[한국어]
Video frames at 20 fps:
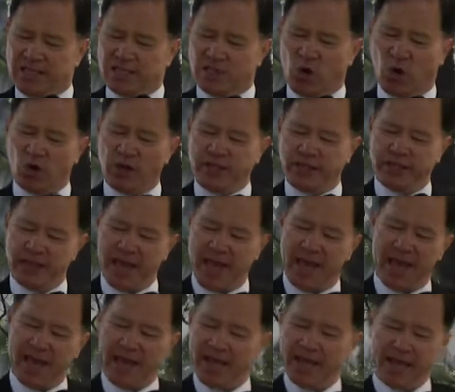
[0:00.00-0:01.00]

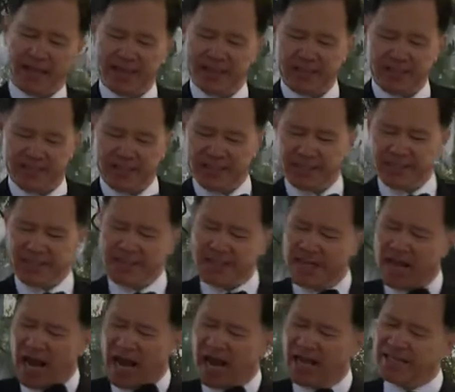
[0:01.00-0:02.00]
여기에
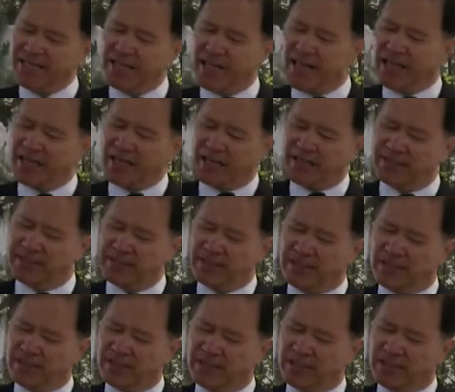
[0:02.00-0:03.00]
이
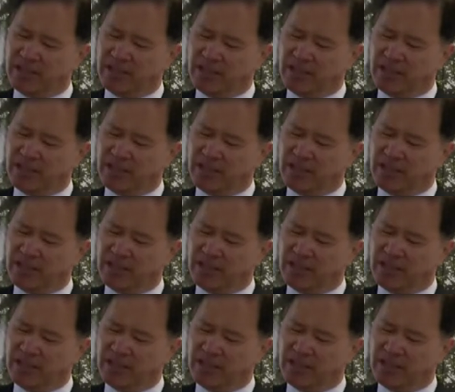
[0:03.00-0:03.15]
아이에게는